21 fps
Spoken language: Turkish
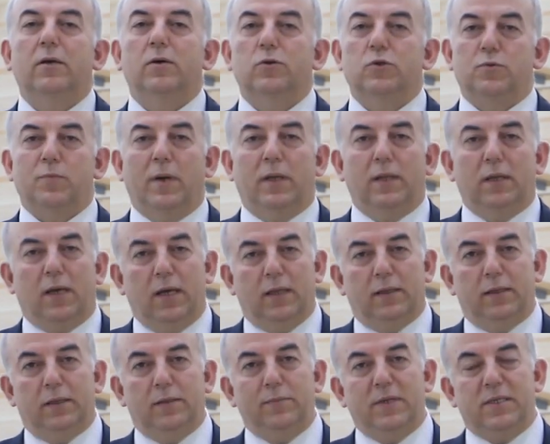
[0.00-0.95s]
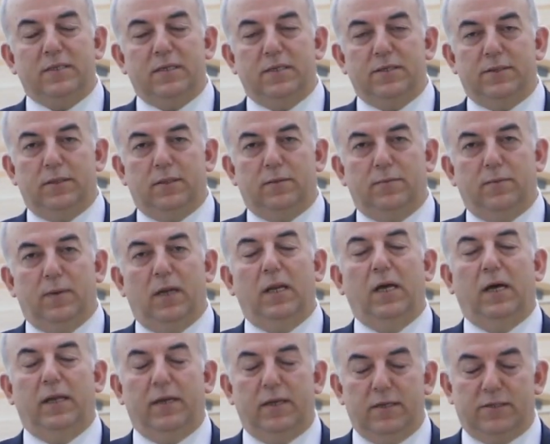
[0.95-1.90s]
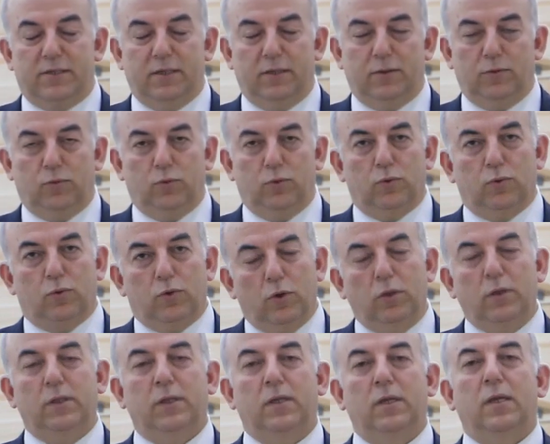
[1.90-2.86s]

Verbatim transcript: Uzmanlık alanım esas itibariyle anayasa hukuku.